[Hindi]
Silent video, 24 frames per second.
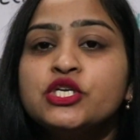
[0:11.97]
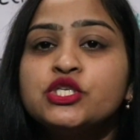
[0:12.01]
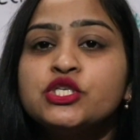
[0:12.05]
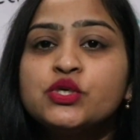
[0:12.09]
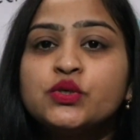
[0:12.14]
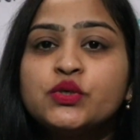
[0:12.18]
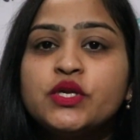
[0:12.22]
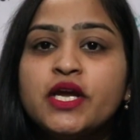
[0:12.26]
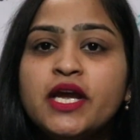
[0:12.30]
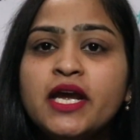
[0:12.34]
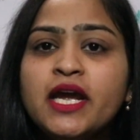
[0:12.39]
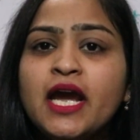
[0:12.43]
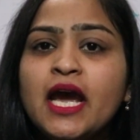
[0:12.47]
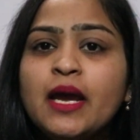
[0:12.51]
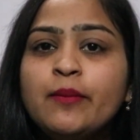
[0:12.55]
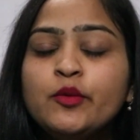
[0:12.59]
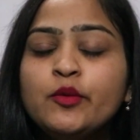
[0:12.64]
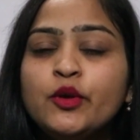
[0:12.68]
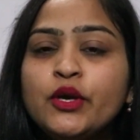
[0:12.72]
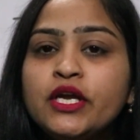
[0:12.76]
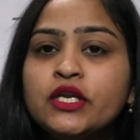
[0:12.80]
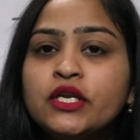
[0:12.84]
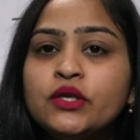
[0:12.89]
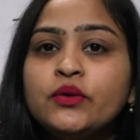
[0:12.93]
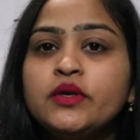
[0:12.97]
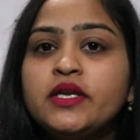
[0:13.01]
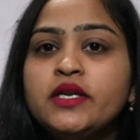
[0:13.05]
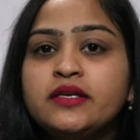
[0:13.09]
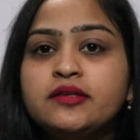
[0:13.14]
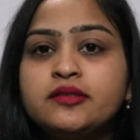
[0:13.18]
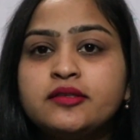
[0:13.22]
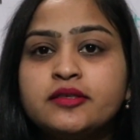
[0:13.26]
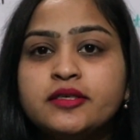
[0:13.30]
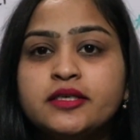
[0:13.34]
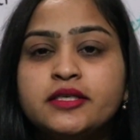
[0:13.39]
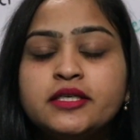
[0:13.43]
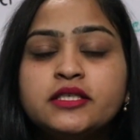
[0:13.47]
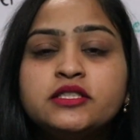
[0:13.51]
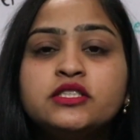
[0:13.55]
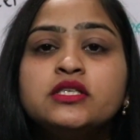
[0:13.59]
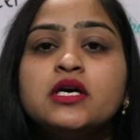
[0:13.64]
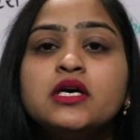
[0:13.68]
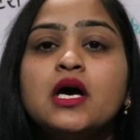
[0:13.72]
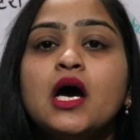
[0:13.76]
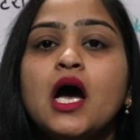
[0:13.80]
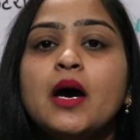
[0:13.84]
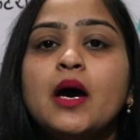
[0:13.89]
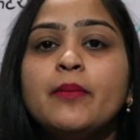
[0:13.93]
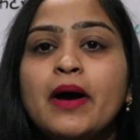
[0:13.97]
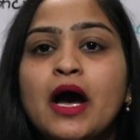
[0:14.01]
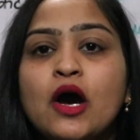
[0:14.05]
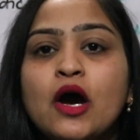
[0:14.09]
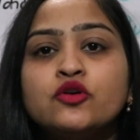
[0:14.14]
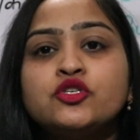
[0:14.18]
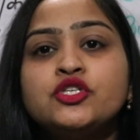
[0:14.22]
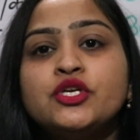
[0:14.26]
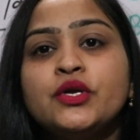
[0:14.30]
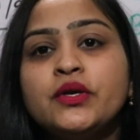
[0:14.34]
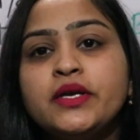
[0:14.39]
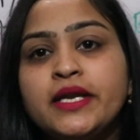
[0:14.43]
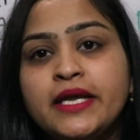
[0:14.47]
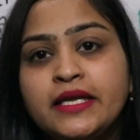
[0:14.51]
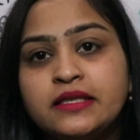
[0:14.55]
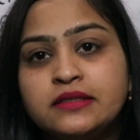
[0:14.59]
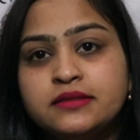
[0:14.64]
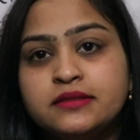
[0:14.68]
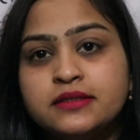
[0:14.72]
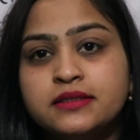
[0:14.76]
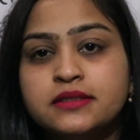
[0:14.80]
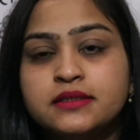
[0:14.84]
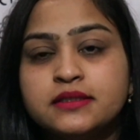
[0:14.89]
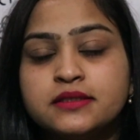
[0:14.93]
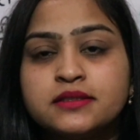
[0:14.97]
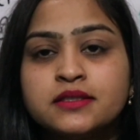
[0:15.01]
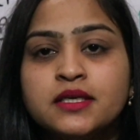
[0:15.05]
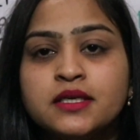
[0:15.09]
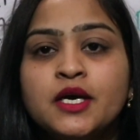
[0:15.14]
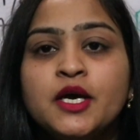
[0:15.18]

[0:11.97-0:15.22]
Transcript: Today I am going to discuss about utensils.